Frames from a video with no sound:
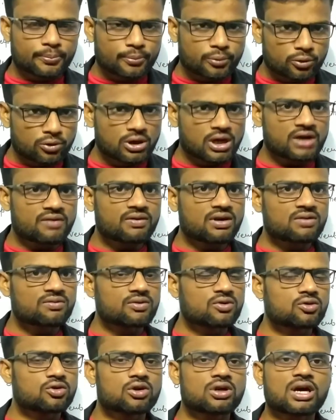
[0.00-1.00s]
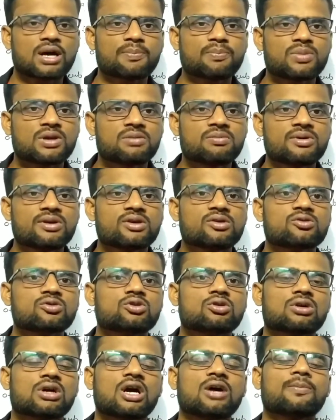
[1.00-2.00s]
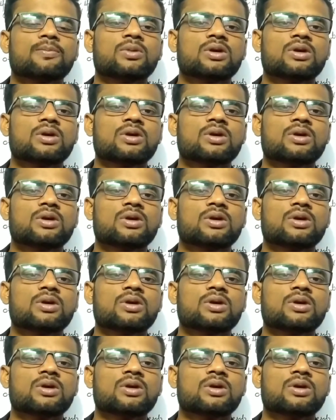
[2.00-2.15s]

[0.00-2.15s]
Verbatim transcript: प्लूरल वर्ब यूज होगा पी भी यूज होगा